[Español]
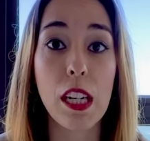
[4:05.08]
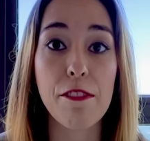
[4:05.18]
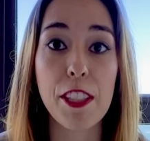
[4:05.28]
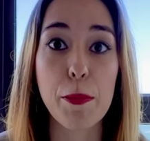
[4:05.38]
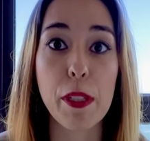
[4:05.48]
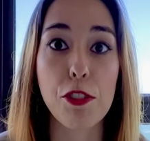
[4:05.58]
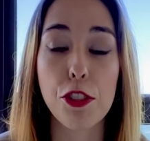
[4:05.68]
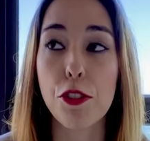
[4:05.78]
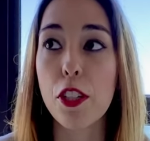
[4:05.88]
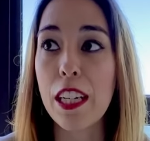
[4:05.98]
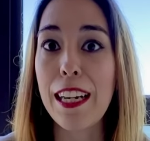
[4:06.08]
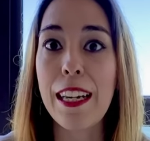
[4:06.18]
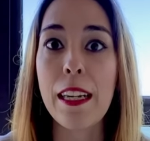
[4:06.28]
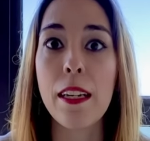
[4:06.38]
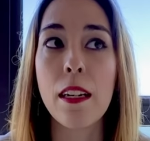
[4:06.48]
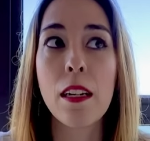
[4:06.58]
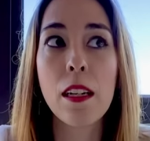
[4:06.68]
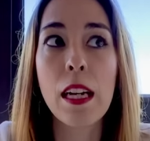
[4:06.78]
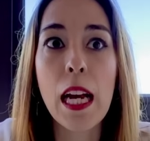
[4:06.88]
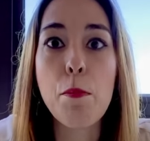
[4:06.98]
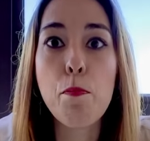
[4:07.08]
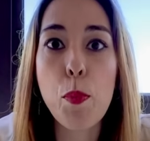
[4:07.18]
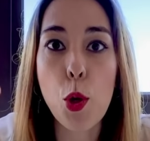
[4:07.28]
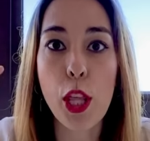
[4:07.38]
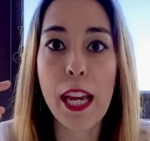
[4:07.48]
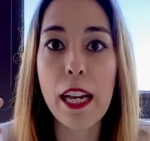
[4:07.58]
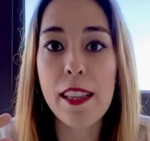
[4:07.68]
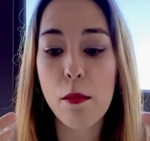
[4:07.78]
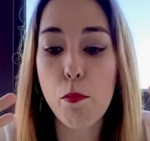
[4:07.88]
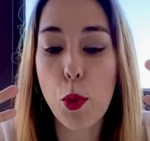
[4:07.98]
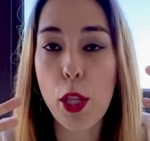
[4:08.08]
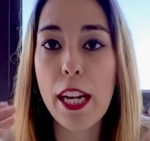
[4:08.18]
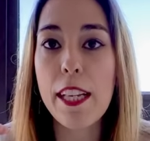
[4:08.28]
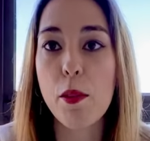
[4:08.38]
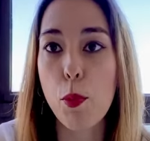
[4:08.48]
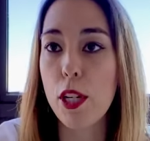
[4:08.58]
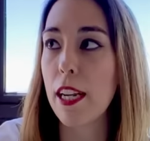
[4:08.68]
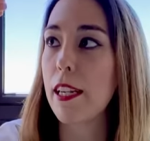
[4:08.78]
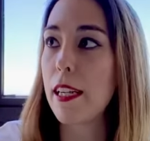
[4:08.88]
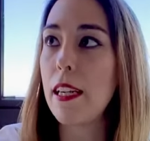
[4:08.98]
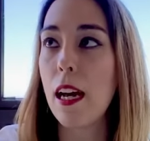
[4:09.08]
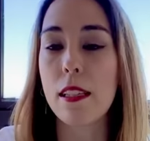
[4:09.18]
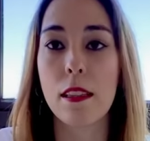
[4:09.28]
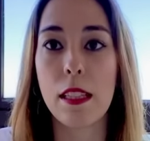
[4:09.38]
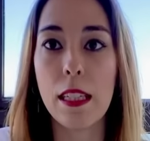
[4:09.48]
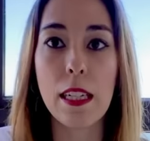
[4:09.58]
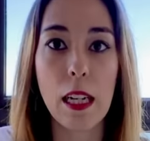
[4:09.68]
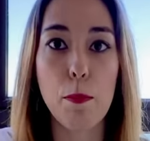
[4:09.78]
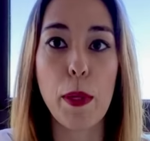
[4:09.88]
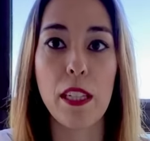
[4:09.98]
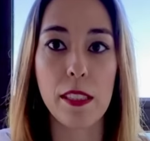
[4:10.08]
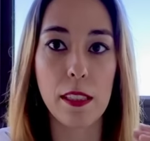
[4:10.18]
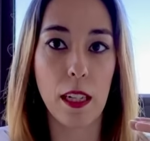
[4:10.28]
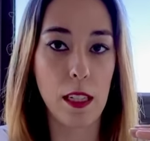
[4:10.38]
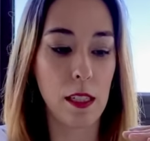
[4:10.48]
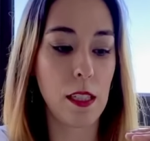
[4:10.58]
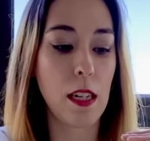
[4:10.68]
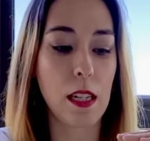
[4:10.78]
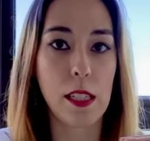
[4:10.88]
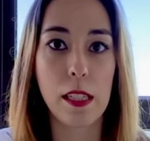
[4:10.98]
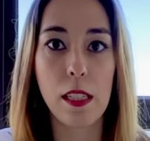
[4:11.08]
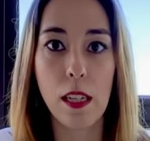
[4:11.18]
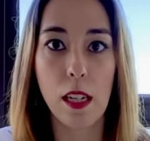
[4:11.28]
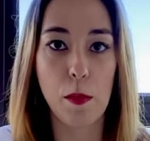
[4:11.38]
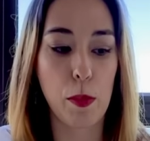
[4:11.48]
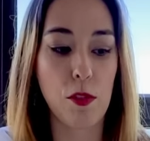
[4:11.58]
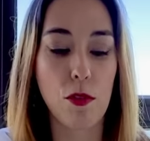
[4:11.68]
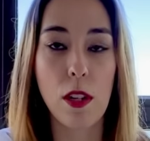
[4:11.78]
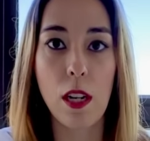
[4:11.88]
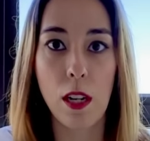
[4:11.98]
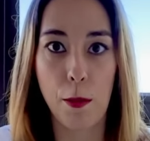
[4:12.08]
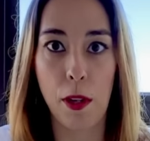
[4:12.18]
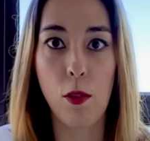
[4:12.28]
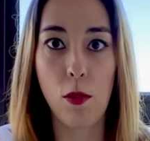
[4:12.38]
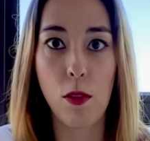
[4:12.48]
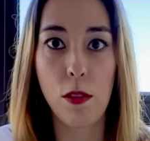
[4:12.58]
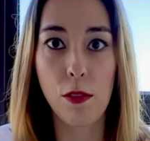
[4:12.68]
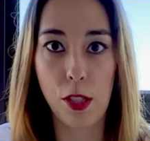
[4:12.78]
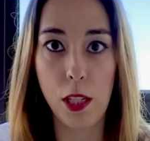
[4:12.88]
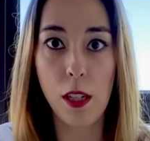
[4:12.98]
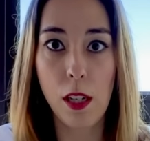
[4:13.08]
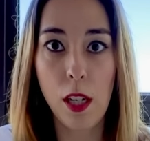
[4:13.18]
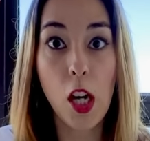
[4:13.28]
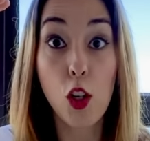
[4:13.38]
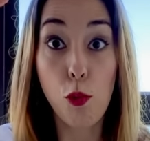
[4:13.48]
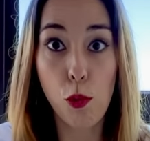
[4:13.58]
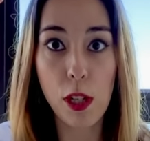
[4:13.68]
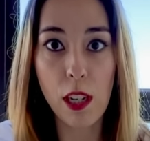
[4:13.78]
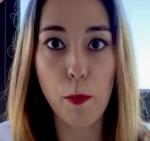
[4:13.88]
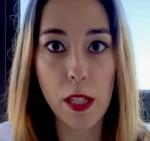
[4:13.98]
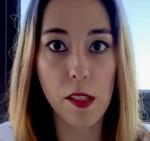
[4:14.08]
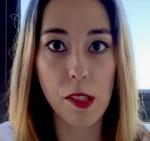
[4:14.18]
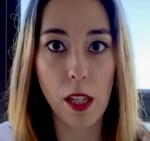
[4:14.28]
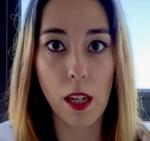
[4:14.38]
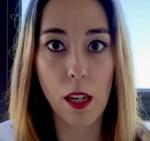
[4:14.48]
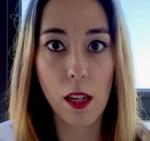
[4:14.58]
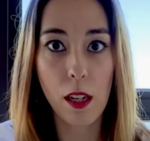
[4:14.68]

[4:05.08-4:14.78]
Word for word: a la afirmación y empodera, te empodera y te pone aquí a ti en el pedestal y aquí a la persona abajo, ¿sí? Tú en el pedestal,